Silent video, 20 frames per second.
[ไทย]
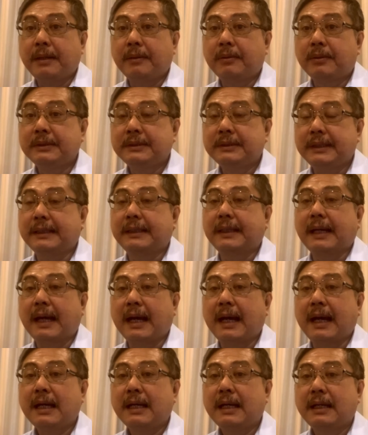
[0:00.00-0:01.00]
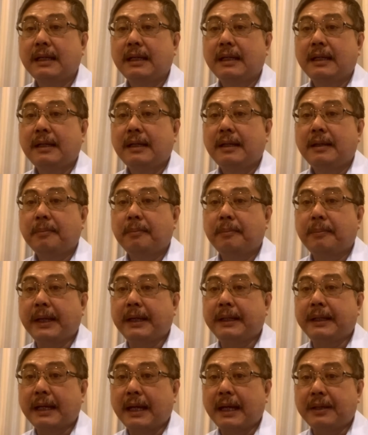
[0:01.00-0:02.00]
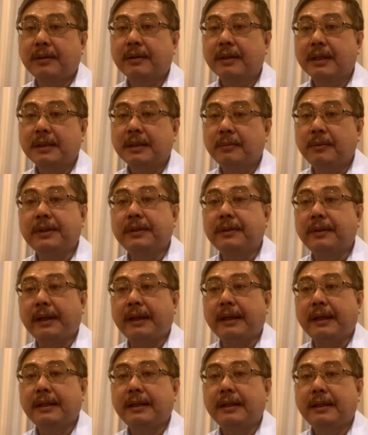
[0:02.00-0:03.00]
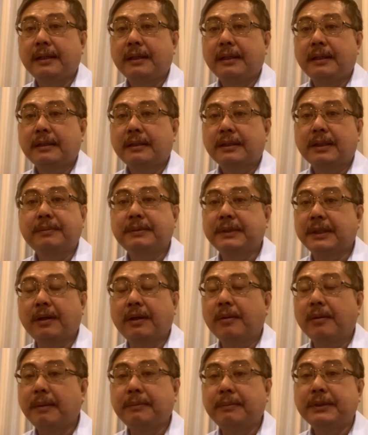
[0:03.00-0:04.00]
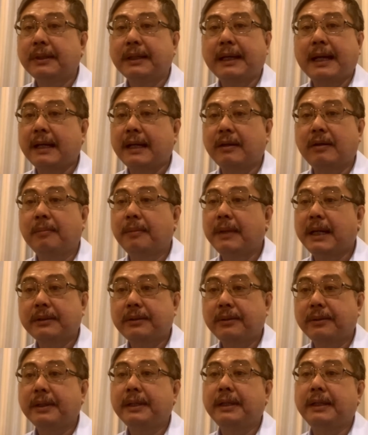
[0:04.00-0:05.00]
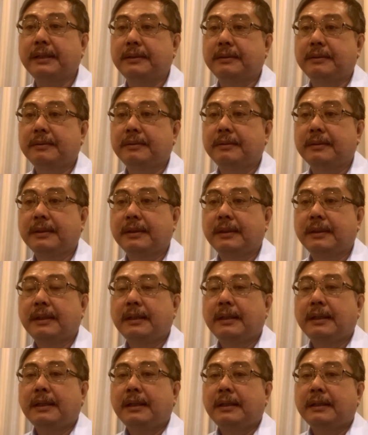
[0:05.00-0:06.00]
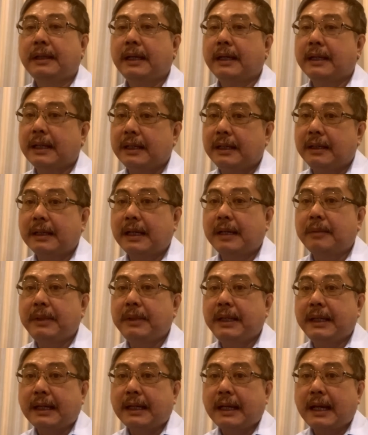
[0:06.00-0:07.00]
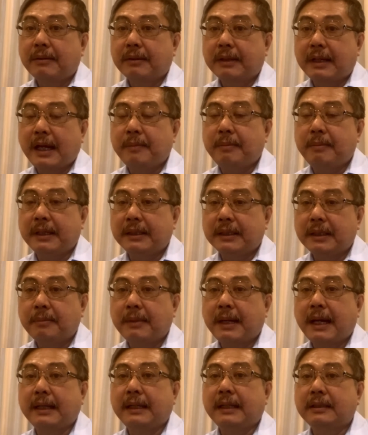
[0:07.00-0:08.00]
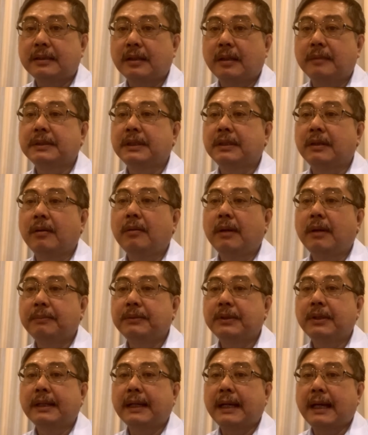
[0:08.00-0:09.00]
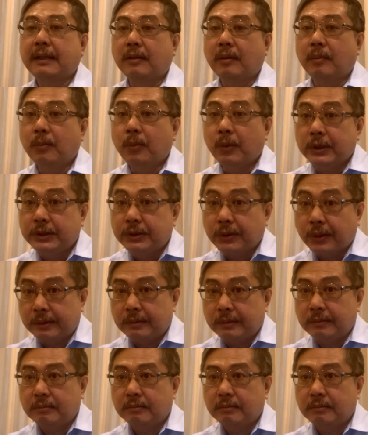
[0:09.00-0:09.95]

มีคุณเศรษฐาเป็นนายกรัฐมนตรีตอบสนองความต้องการของภาคธุรกิจในขณะเดียวกันมีก้าวไกลเป็นรัฐบาลเนี่ยตอบสนองความต้องการของมวลชน